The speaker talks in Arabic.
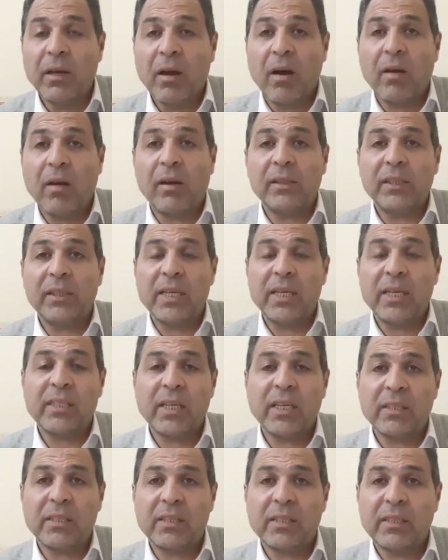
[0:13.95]
حجر
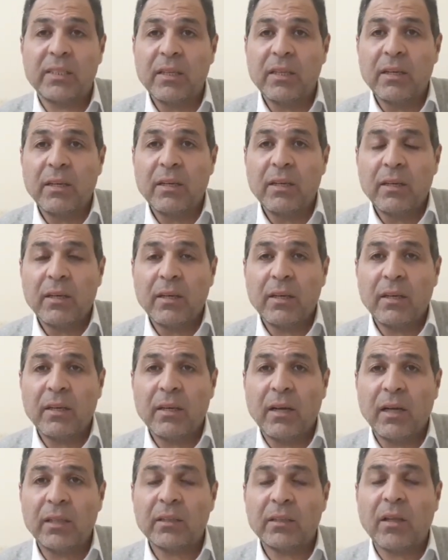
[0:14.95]
الاساس
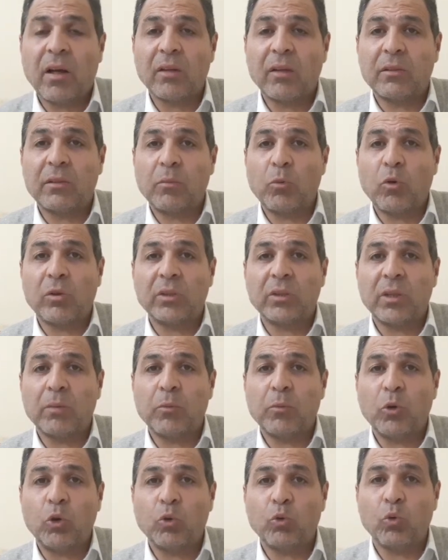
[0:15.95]
آه، هيتحط بكره
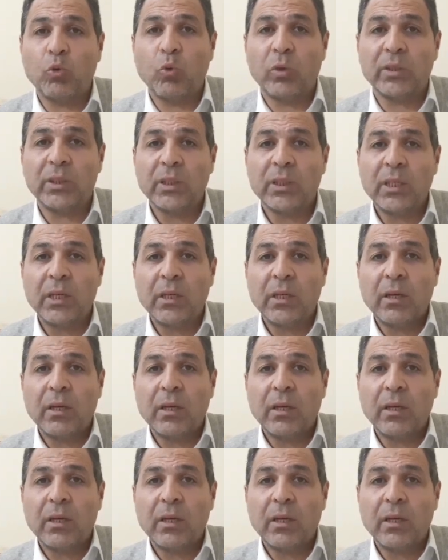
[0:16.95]
بحضور